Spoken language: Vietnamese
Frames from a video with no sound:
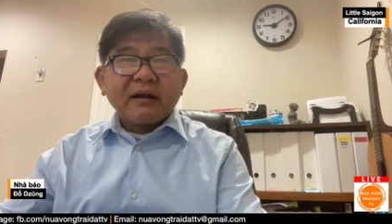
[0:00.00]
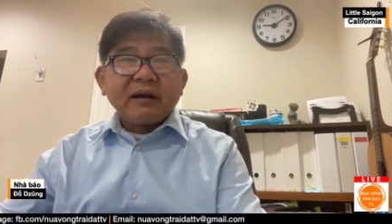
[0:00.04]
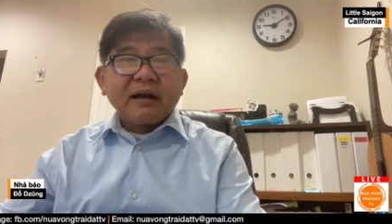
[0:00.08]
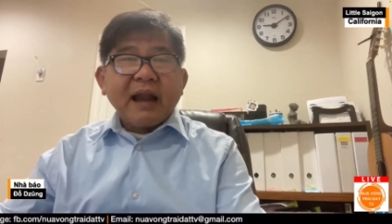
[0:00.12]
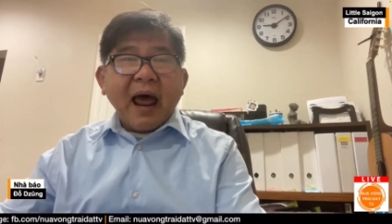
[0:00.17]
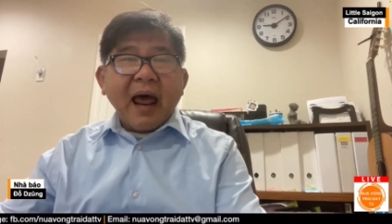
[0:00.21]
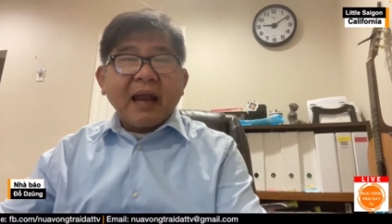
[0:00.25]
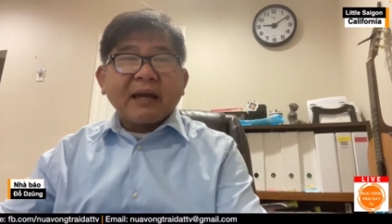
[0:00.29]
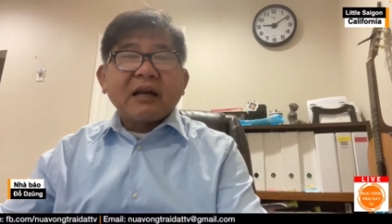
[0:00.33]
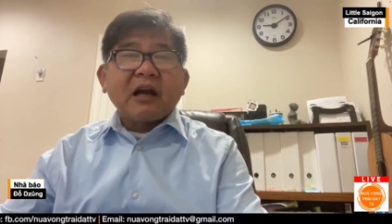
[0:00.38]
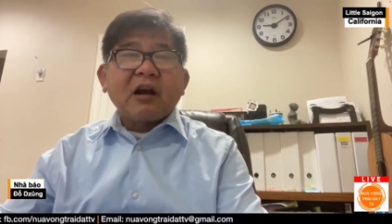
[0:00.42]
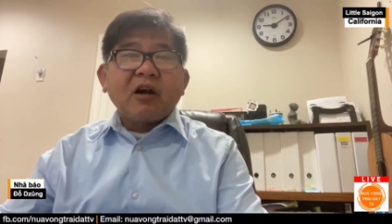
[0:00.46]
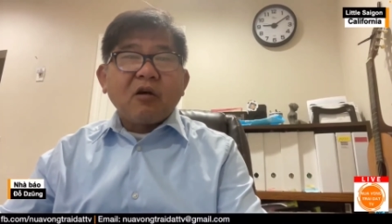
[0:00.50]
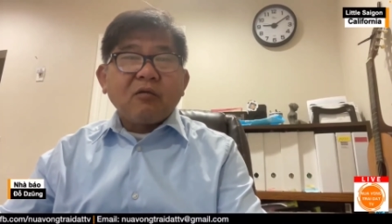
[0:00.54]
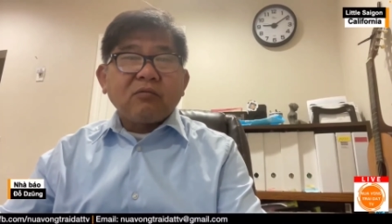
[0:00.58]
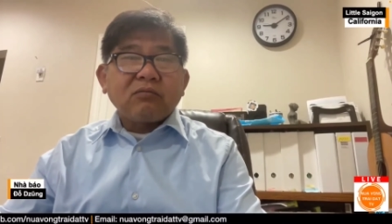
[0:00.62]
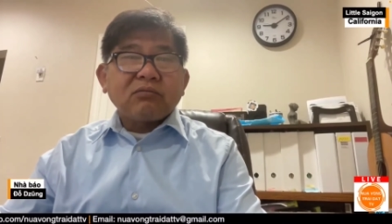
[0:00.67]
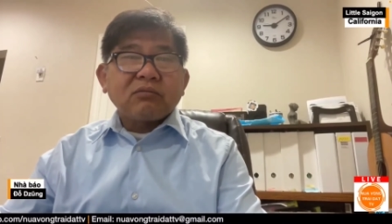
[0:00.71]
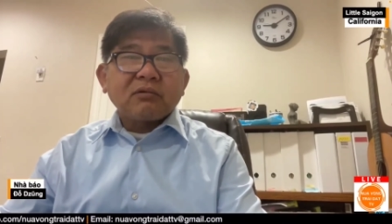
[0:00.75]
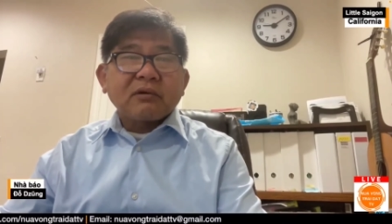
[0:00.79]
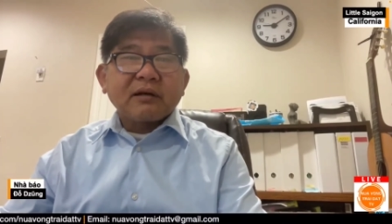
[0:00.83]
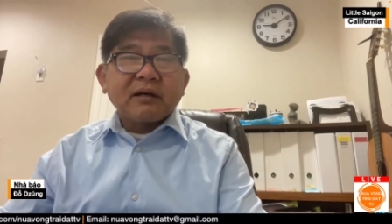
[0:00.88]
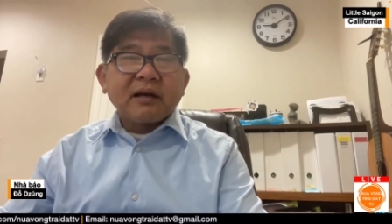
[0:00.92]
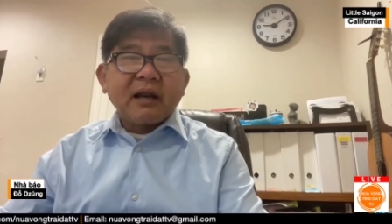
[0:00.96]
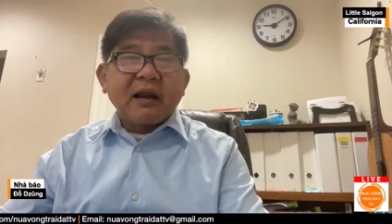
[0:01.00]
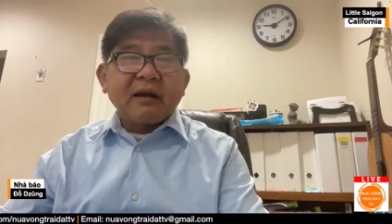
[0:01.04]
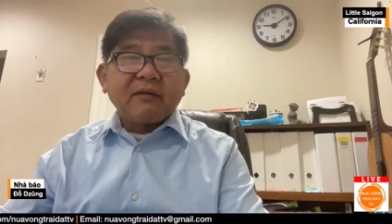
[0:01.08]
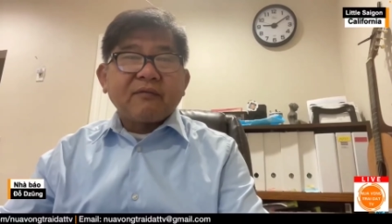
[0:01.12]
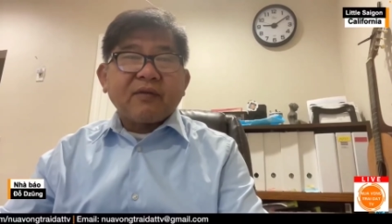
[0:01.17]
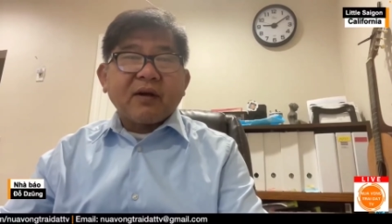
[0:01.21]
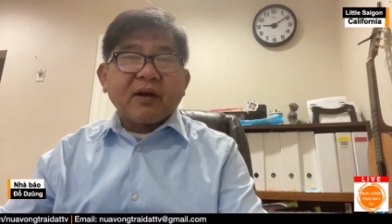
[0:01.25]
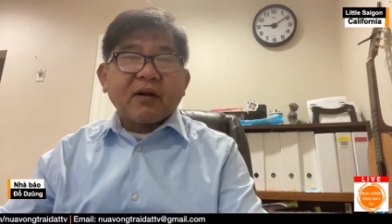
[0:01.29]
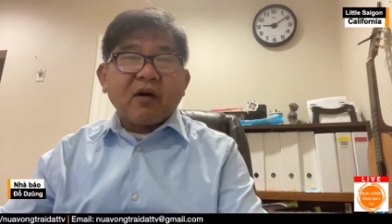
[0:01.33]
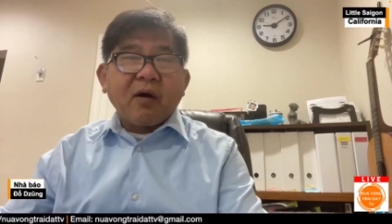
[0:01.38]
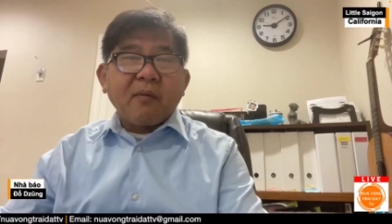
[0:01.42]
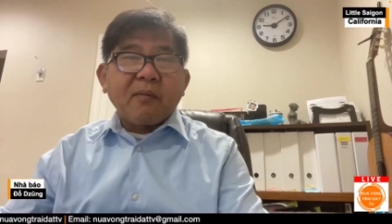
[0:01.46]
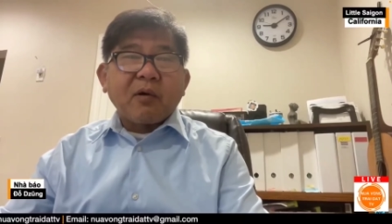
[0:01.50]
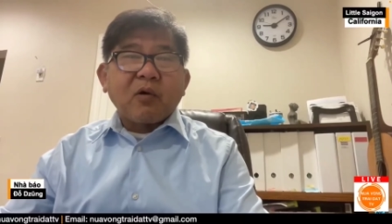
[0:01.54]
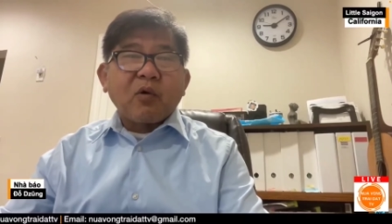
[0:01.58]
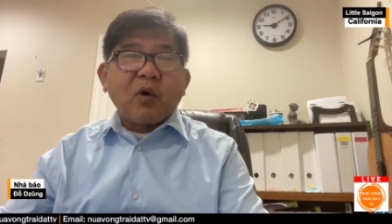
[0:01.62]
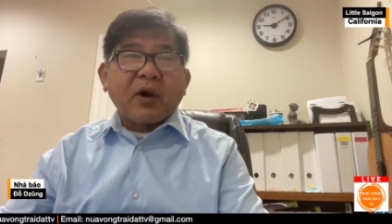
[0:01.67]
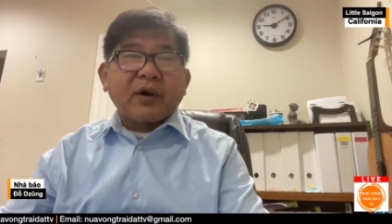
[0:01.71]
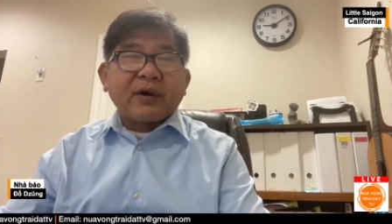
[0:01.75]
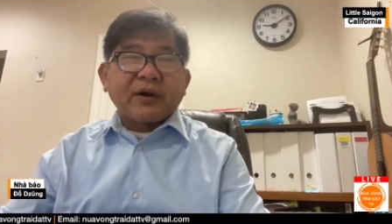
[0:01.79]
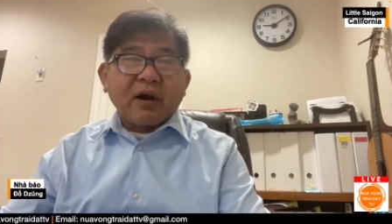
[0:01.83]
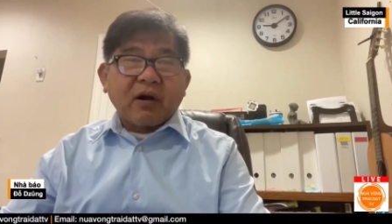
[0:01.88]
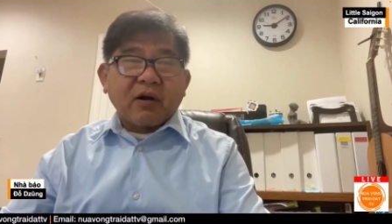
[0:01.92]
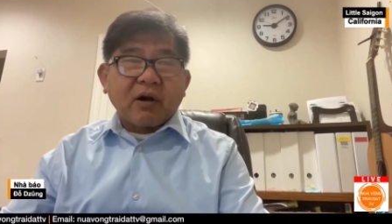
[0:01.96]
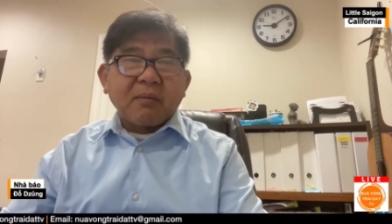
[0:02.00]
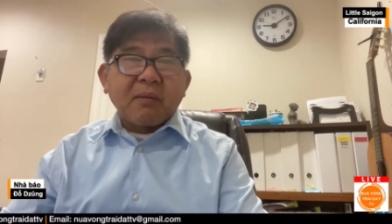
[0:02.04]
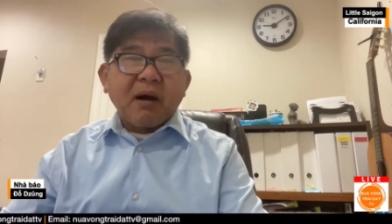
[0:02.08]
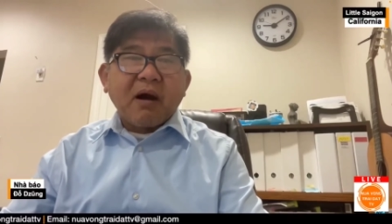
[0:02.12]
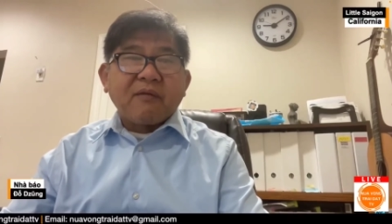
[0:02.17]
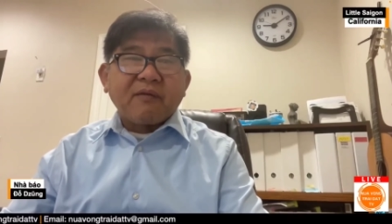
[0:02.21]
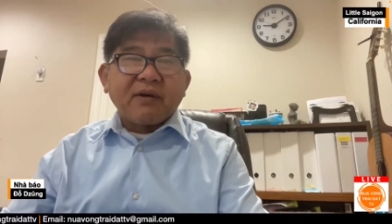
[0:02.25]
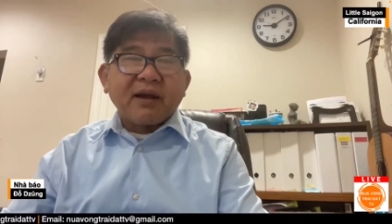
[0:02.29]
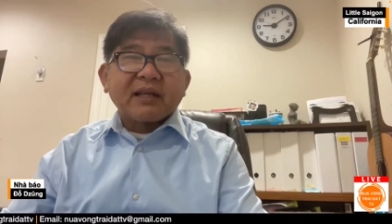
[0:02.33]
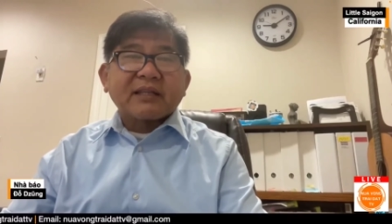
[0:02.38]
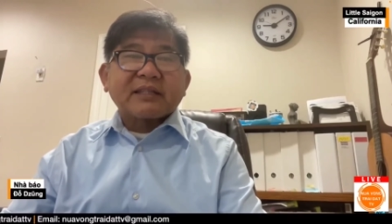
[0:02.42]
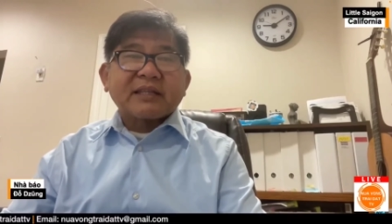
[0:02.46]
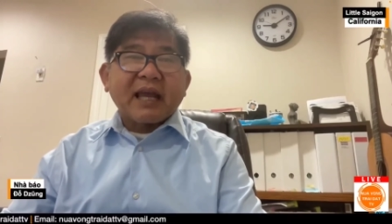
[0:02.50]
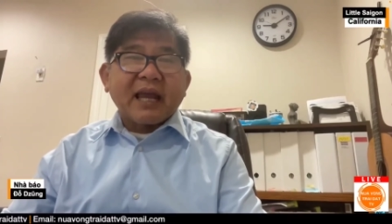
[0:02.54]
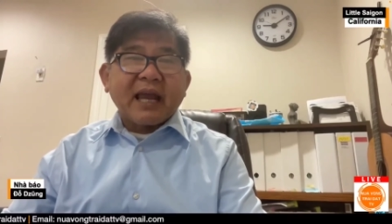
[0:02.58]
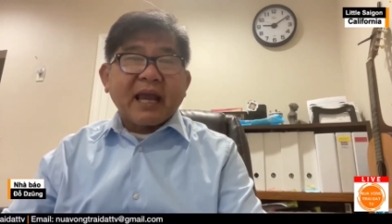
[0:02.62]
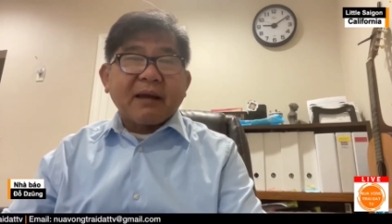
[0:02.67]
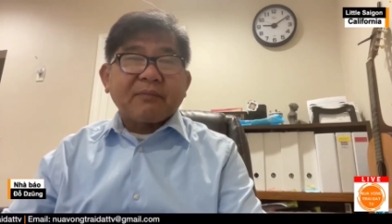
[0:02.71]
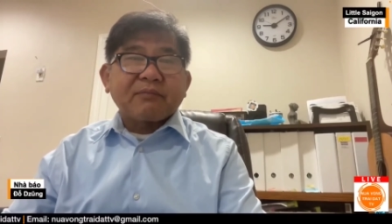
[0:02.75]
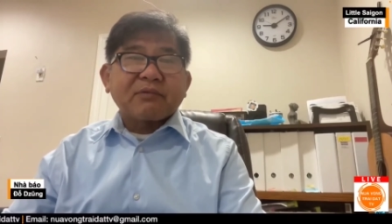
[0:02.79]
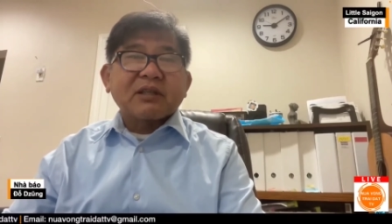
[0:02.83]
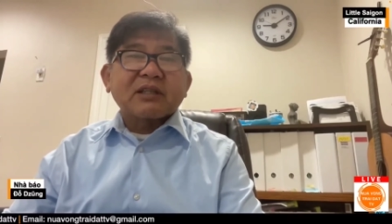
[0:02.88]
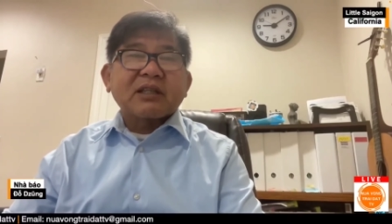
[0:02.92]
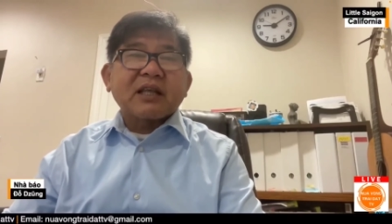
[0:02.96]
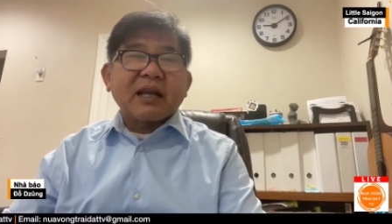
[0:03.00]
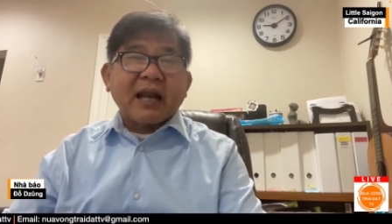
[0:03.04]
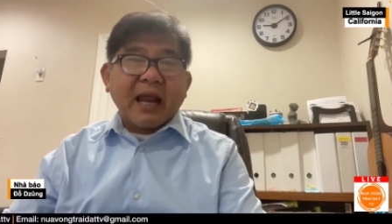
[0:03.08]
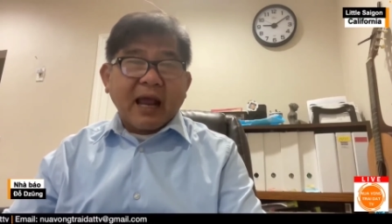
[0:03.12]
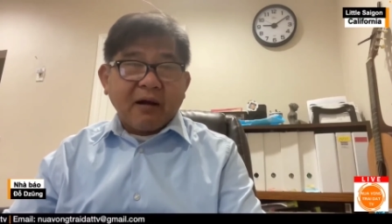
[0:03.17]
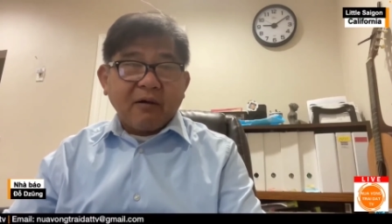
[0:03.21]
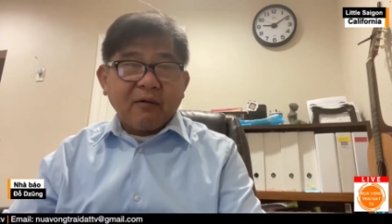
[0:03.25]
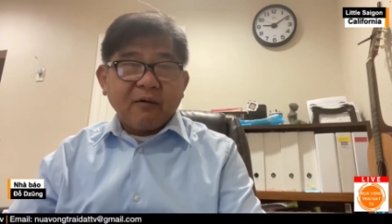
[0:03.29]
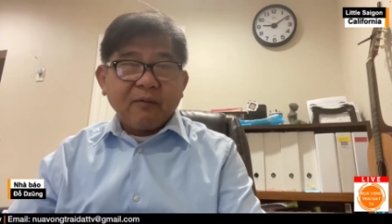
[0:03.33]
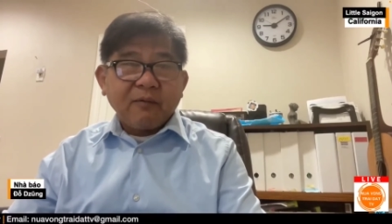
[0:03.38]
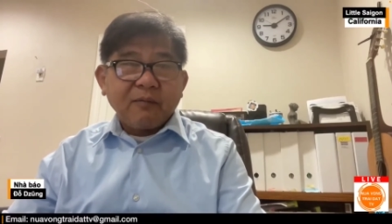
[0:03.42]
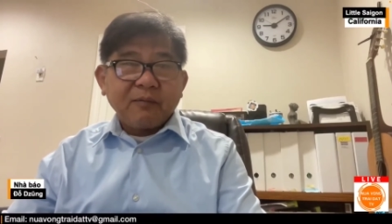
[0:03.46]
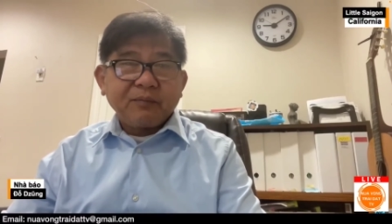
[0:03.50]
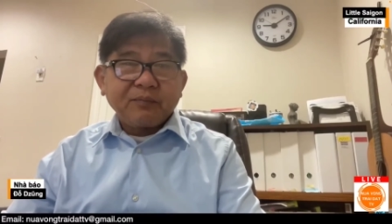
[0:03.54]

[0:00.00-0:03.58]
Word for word: đã đến lúc nên phải có một luật nào đó bảo vệ trẻ em như thế nào